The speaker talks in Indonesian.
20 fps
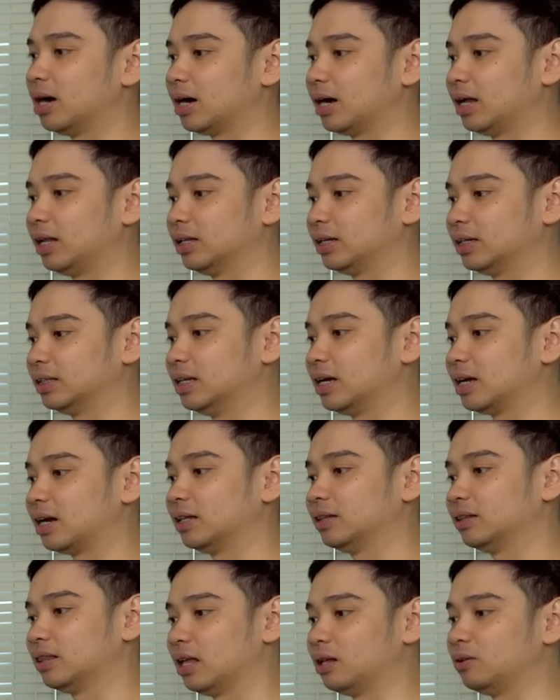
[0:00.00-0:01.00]
bakal
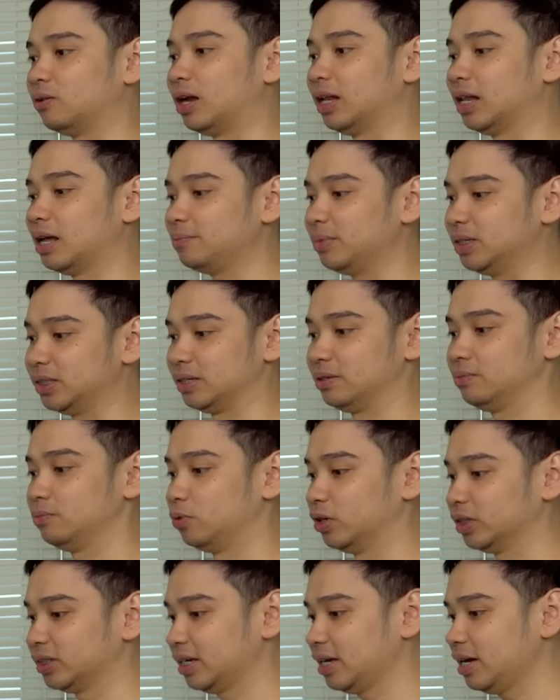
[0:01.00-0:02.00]
kedengeran terlalu alami sih.
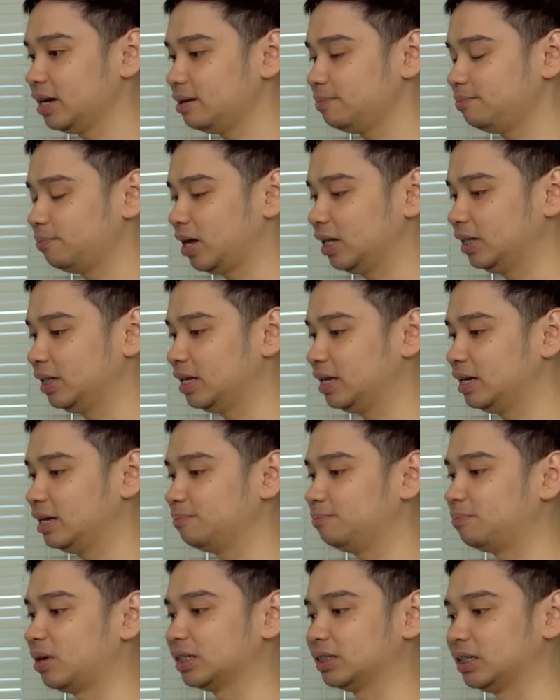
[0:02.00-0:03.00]
Buat saya
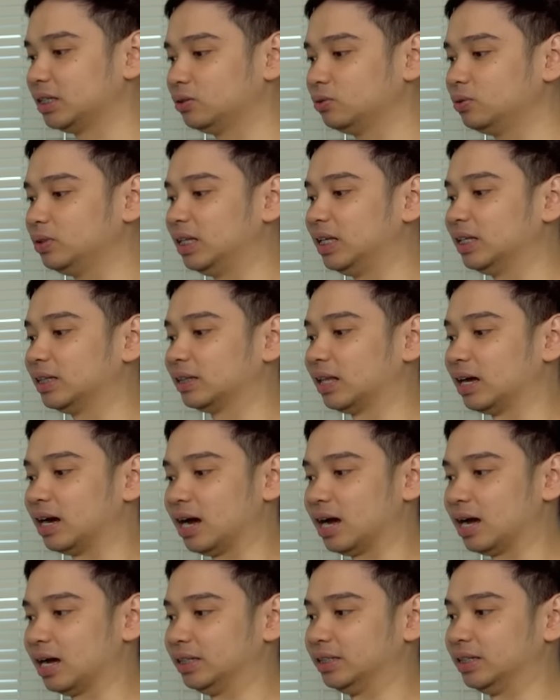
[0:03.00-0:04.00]
paling pas itu di
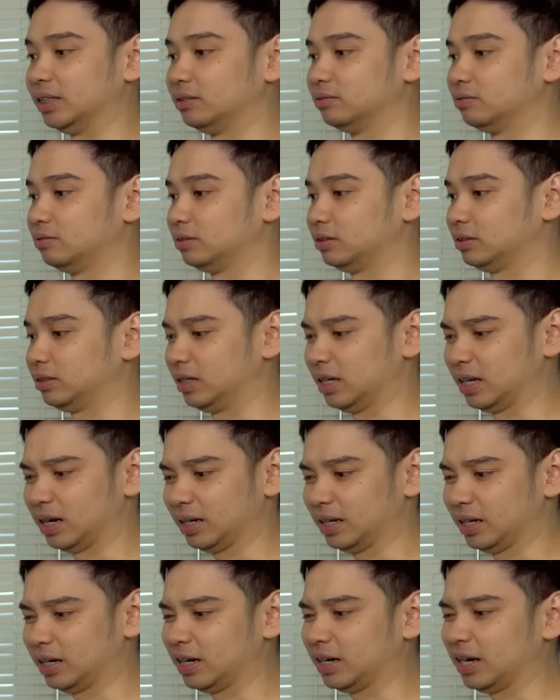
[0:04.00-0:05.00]
tengah aja.
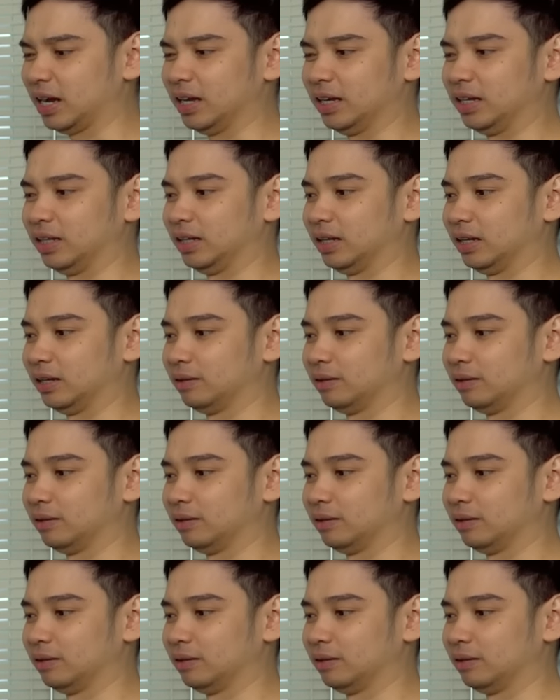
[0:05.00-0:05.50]
Kira-kira kayak gini